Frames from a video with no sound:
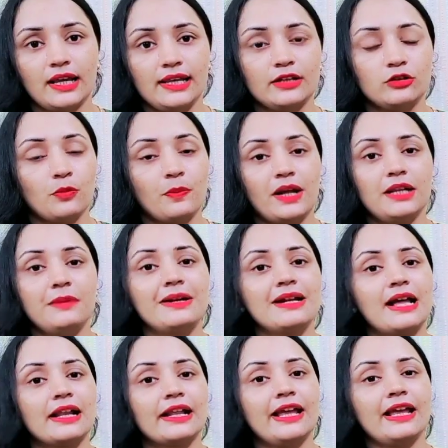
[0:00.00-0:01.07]
के लिए तो पानी में
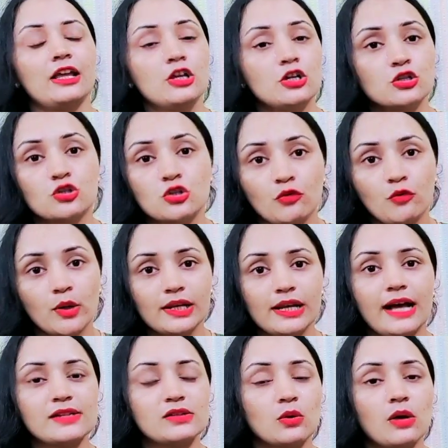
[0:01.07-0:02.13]
डाल के जो वो
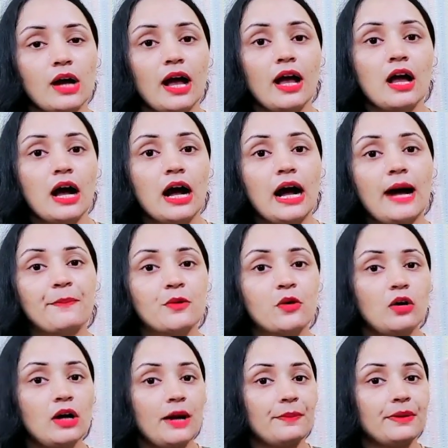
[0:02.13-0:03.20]
गिलास होगा आपको
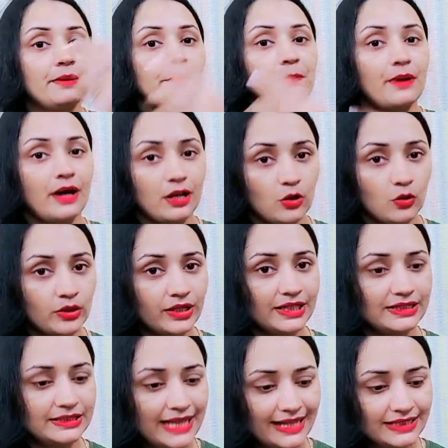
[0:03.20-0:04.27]
अपने बालों की
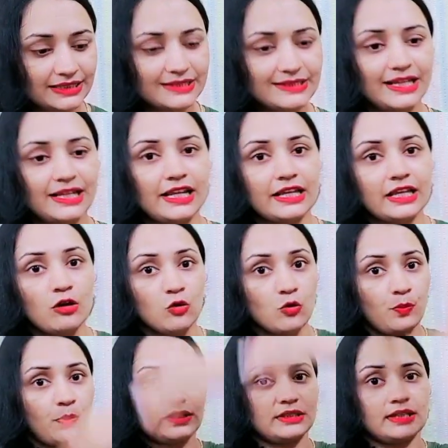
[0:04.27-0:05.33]
लेंथ से लेके
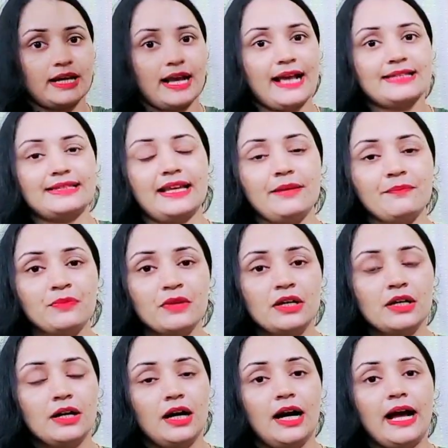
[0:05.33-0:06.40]
ऊपर तक ऐसे
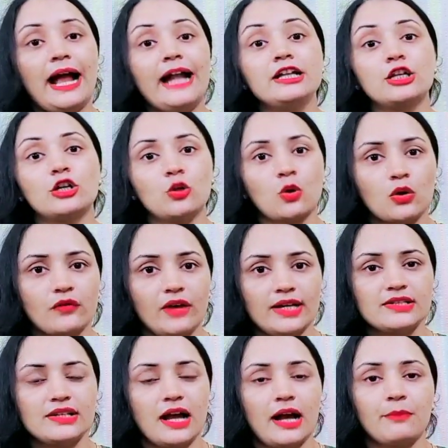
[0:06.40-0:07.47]
एंटी
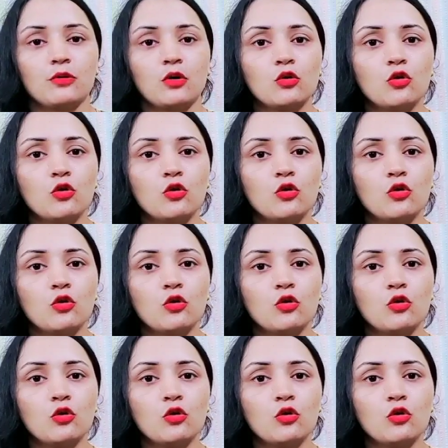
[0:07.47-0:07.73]
क्लॉकवाइज आपको